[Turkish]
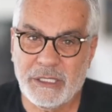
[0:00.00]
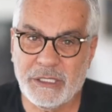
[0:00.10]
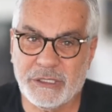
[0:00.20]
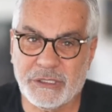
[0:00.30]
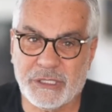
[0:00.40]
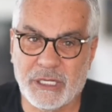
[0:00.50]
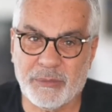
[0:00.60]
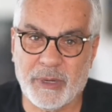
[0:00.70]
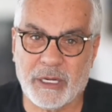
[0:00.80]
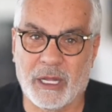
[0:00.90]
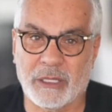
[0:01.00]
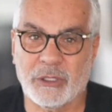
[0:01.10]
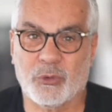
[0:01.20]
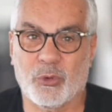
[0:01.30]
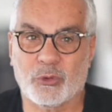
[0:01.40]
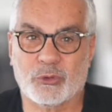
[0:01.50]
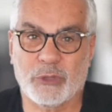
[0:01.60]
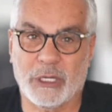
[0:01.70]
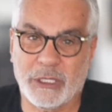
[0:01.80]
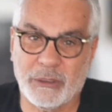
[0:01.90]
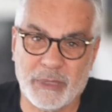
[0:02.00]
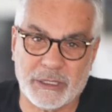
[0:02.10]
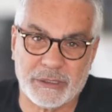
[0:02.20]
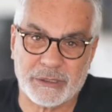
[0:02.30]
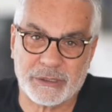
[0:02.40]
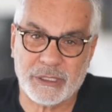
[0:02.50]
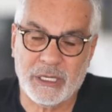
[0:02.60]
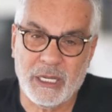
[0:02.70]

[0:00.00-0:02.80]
İçişleri Bakanlığı konusuna girmediniz.